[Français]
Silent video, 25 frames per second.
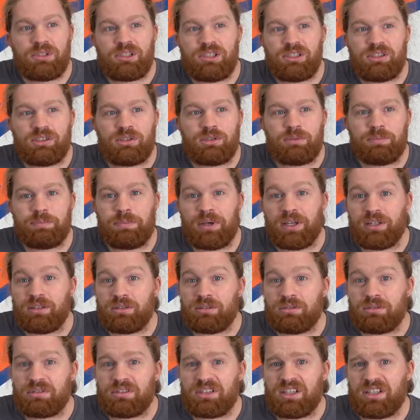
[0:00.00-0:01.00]
qui se
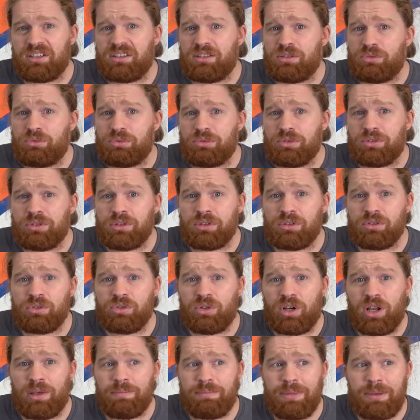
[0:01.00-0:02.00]
passe quasi tout le temps
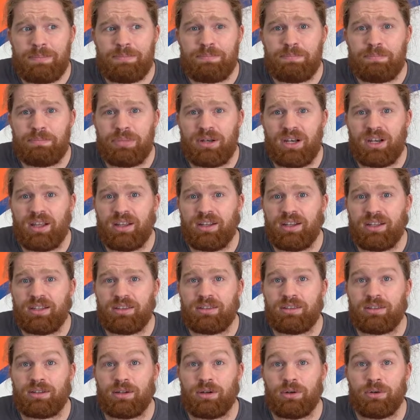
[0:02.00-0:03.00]
sur la même
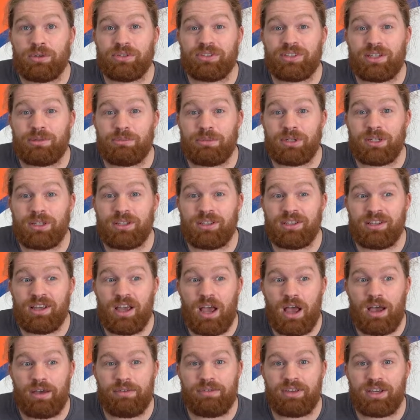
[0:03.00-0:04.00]
planète
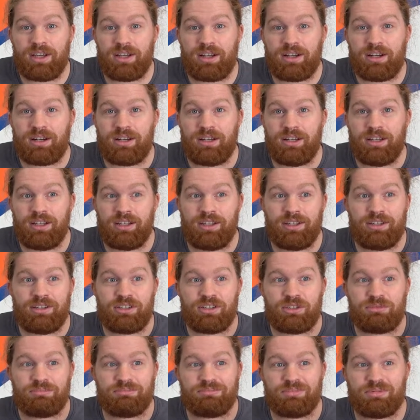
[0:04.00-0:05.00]
ensablée avec les
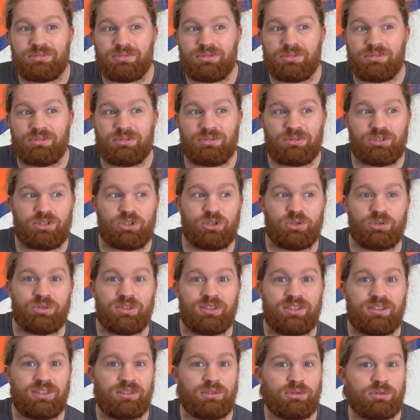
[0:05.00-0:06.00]

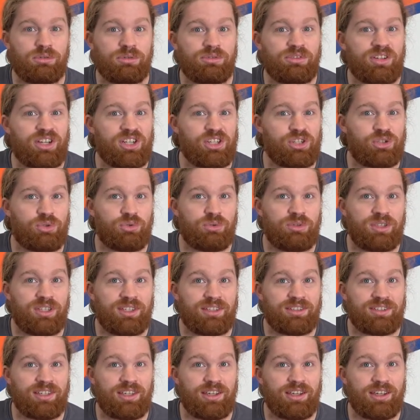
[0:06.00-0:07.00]
gentils sauvages du
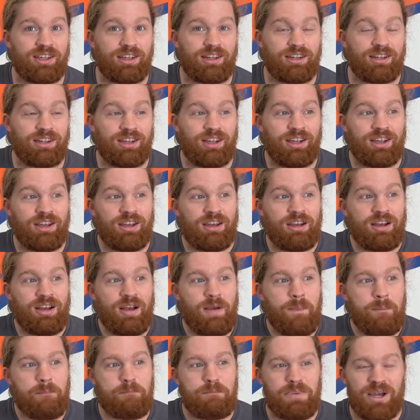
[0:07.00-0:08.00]
désert,
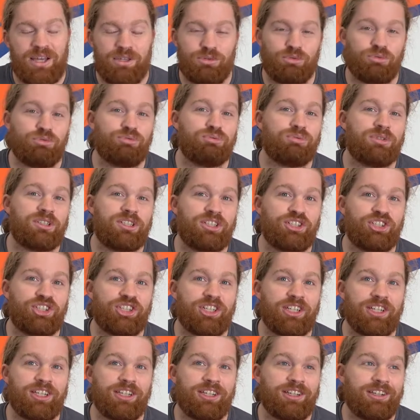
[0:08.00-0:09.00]
pas du tout
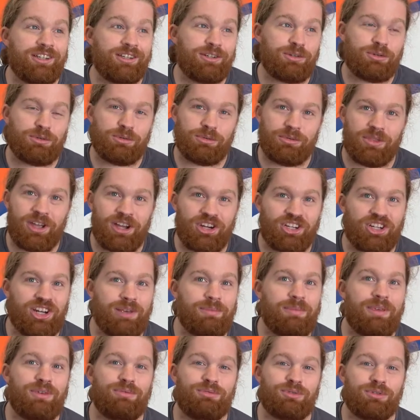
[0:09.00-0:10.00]
cliché, qu'on n'a
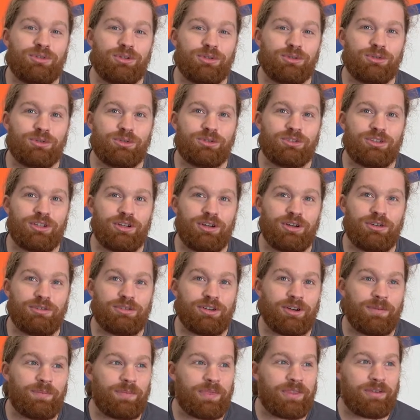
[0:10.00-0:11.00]
jamais vu dans d'autres
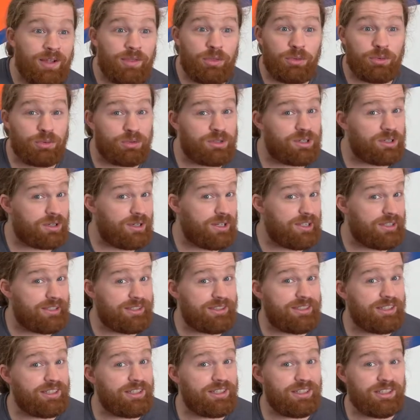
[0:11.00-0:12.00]
œuvres. Donc
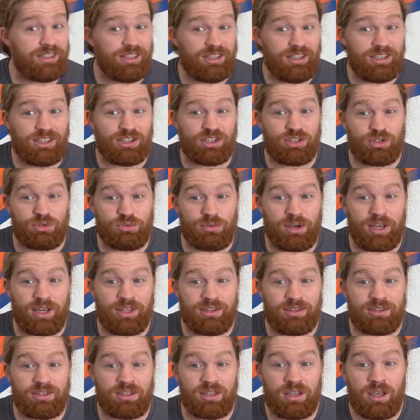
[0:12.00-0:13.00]
l'idée est
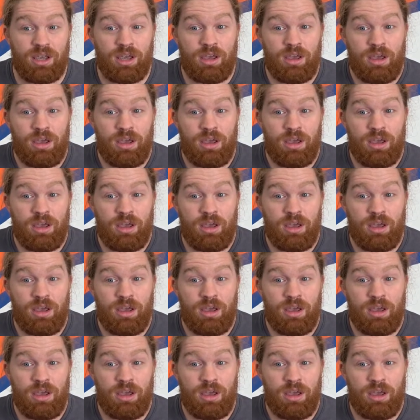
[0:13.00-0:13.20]
chouette.